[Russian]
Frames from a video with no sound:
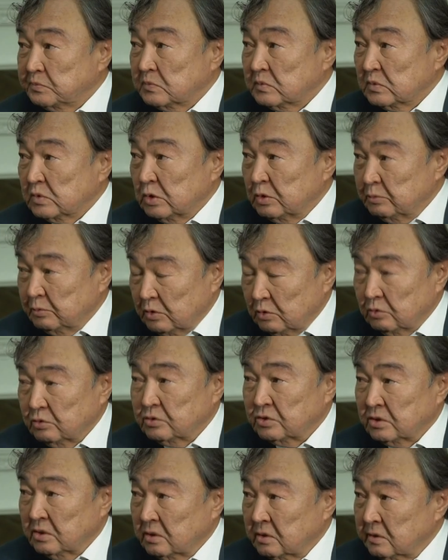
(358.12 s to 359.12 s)
Но мы
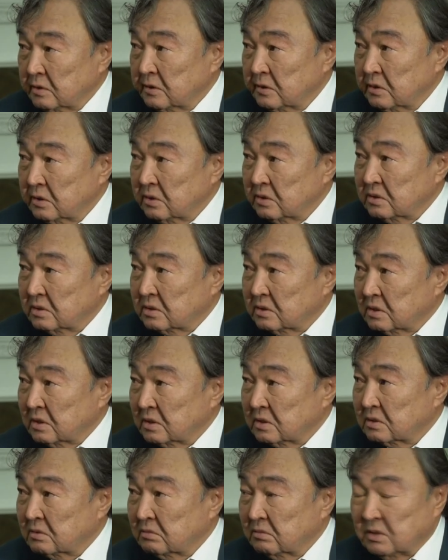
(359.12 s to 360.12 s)
уже,
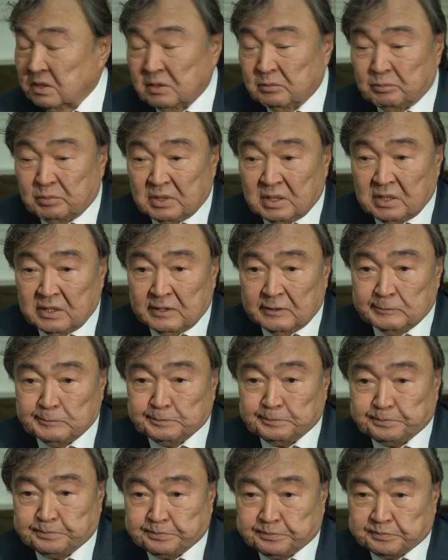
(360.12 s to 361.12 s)
естественно, были
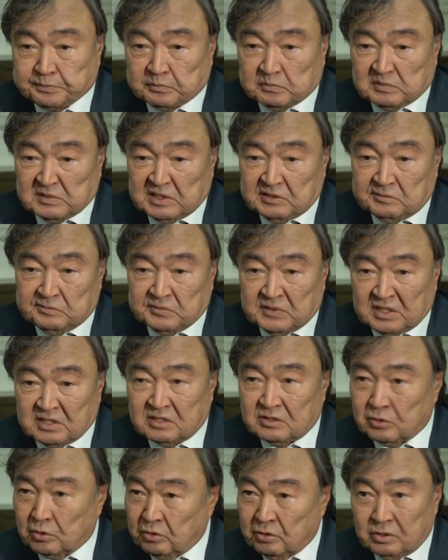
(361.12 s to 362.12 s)

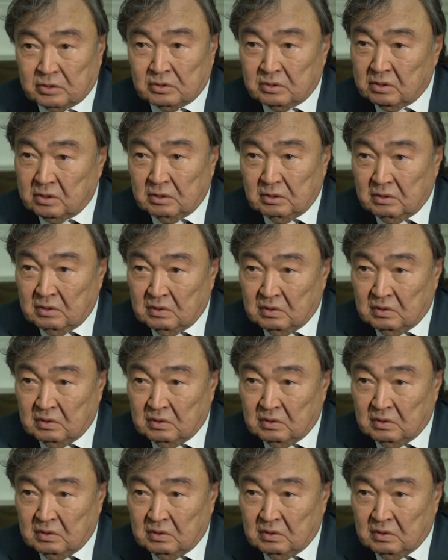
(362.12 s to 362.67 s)
настроены